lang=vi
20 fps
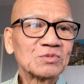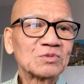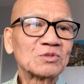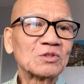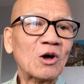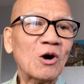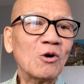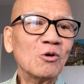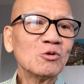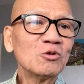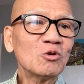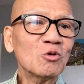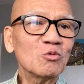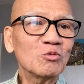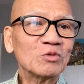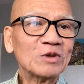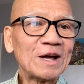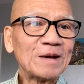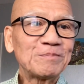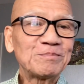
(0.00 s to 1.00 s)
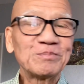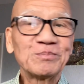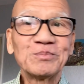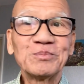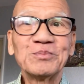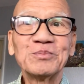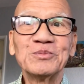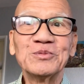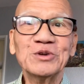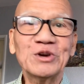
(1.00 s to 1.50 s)
tổ dùng phép
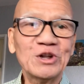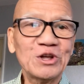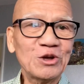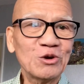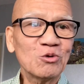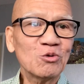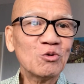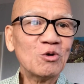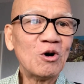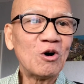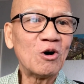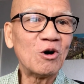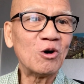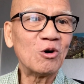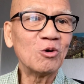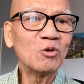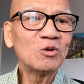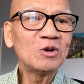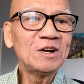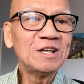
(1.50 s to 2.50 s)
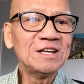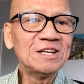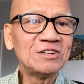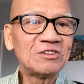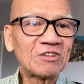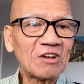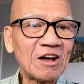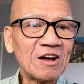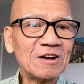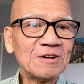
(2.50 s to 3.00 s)
điệu hổ ly
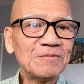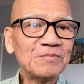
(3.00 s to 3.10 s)
sơn